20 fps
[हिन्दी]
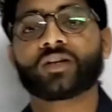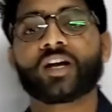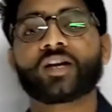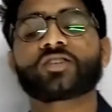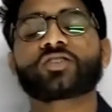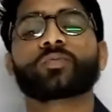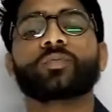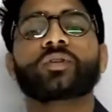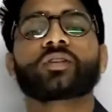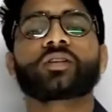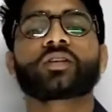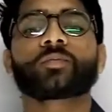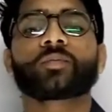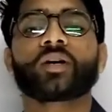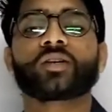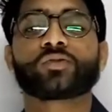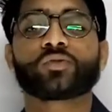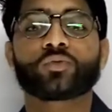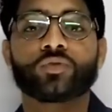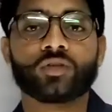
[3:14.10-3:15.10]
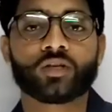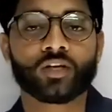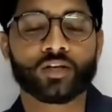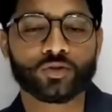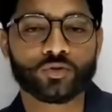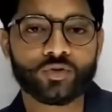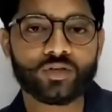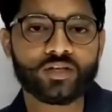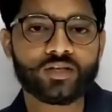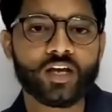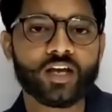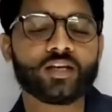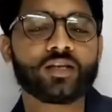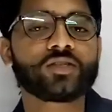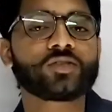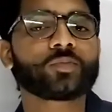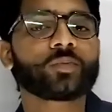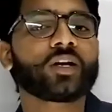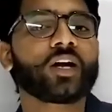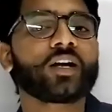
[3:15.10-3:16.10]
राष्ट्रपति के पास होती है तो यही
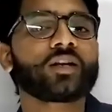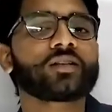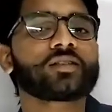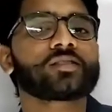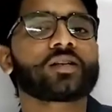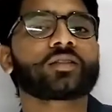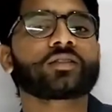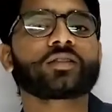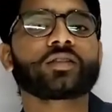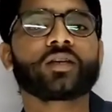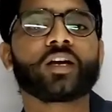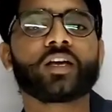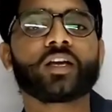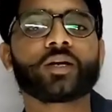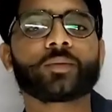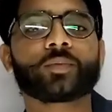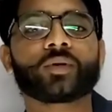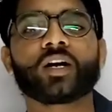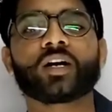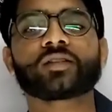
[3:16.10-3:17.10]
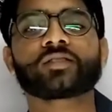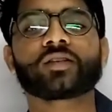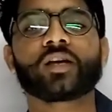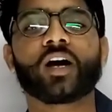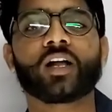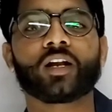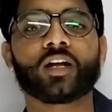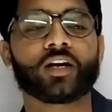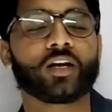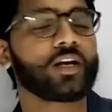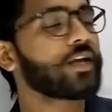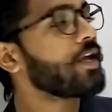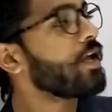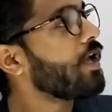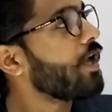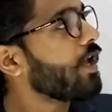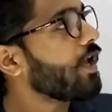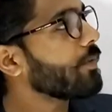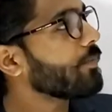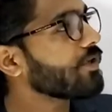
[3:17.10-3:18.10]
इस प्रकार की शक्तियाँ एक प्रकार से अलग हैं
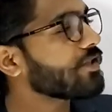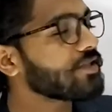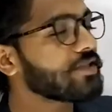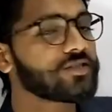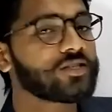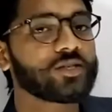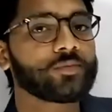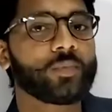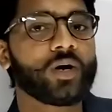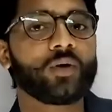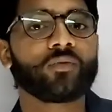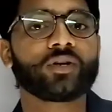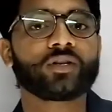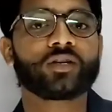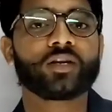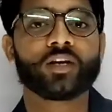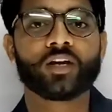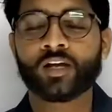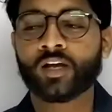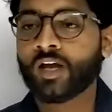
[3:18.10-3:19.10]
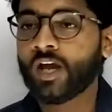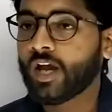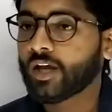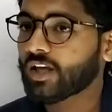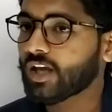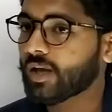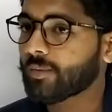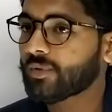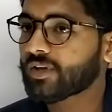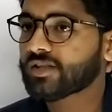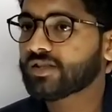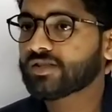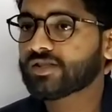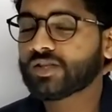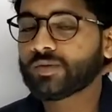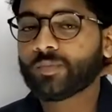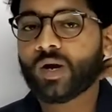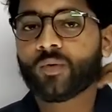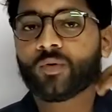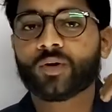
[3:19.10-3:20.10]
इमरजेंसी पावर ये है कि
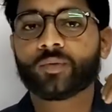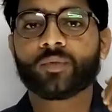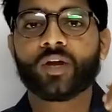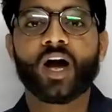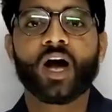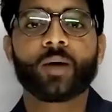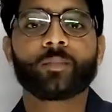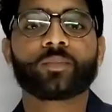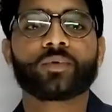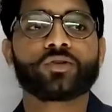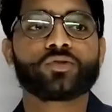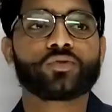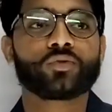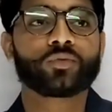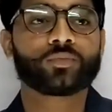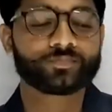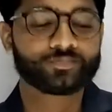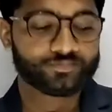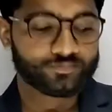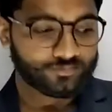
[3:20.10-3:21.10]
इमरजेंसी पावर में आपकी जो